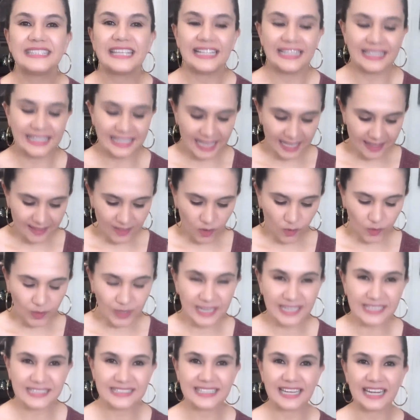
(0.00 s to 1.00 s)
Y el día de hoy
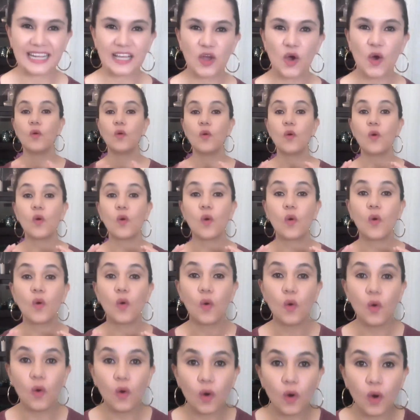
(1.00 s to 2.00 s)
les traigo un
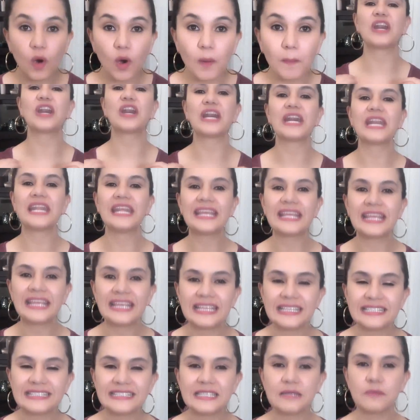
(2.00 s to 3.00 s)
jugo
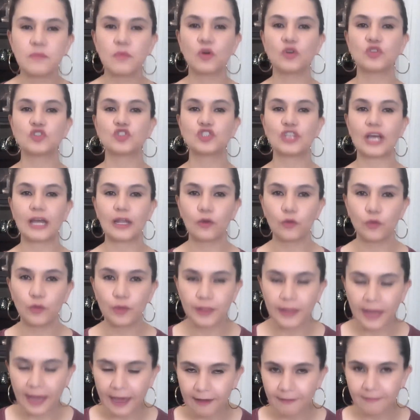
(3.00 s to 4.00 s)
riquísimo,
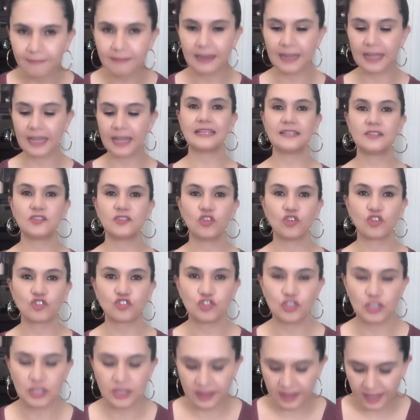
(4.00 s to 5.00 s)
saludable,
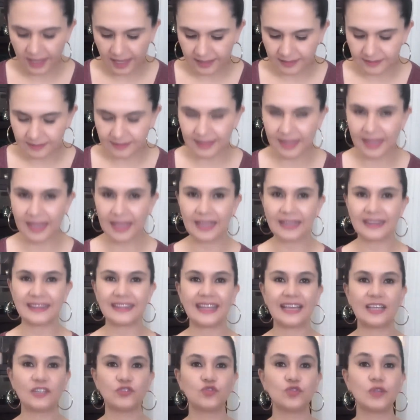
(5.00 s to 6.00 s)
antioxidante,
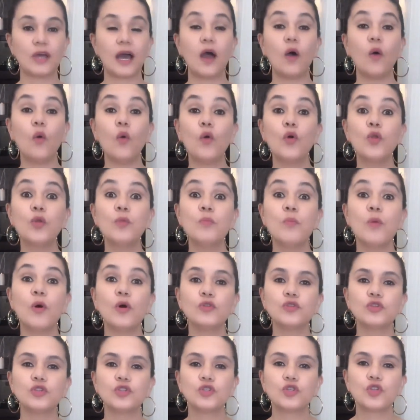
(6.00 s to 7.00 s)
te ayuda un
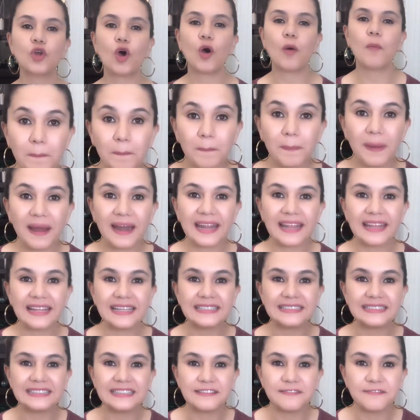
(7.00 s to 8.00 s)
montón para
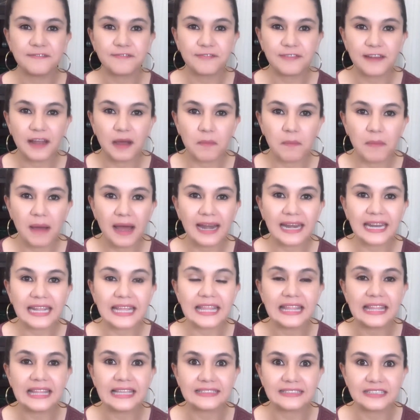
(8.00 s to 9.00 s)
desinflamar
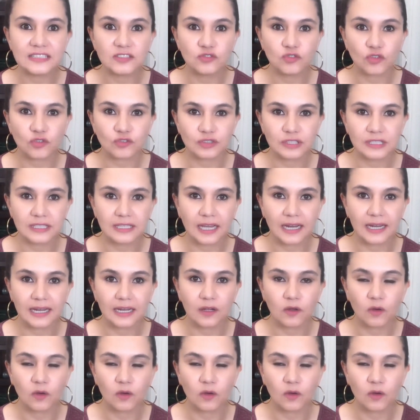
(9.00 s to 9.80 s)
y desintoxicar el